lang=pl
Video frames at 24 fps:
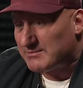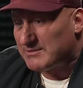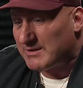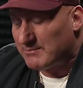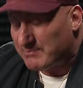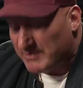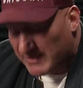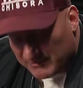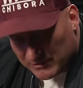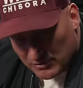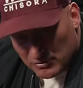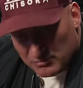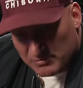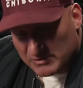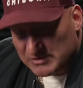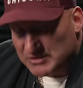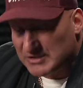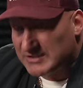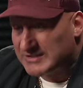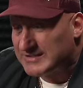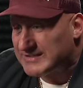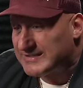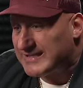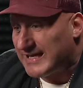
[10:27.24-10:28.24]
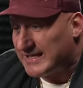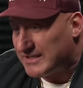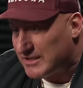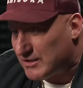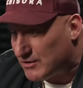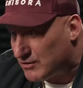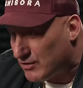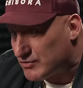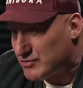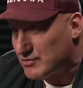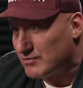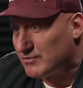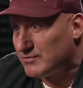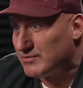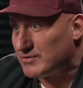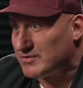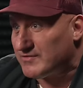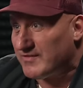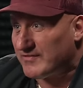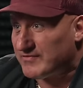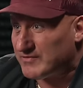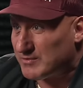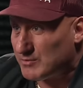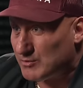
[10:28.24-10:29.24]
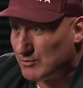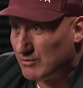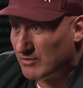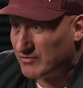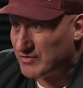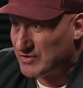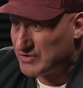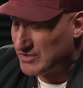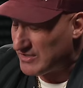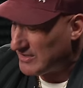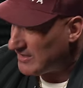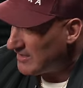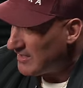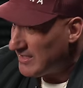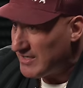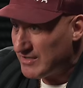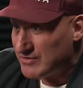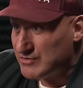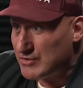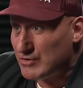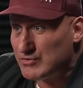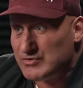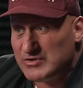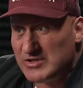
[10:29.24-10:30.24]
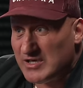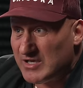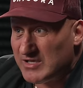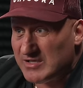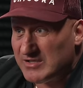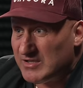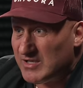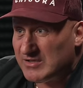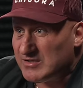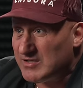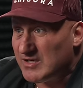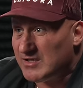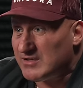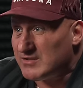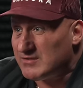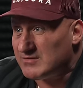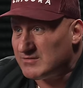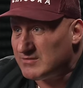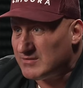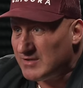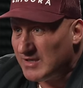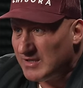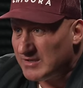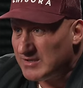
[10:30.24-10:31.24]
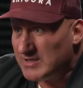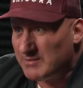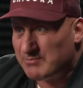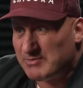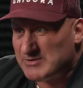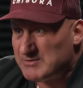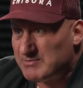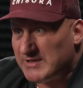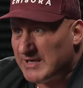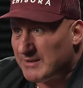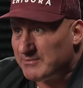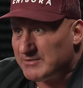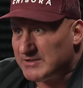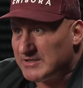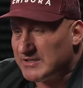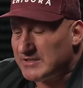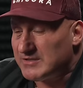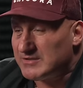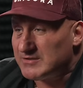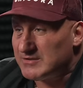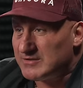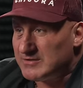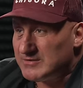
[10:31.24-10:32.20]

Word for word: naprawdę już będzie taki kocioł kurwa w tym głowie, że, że już nie, nie, nie, nie pozbieramy tego. No.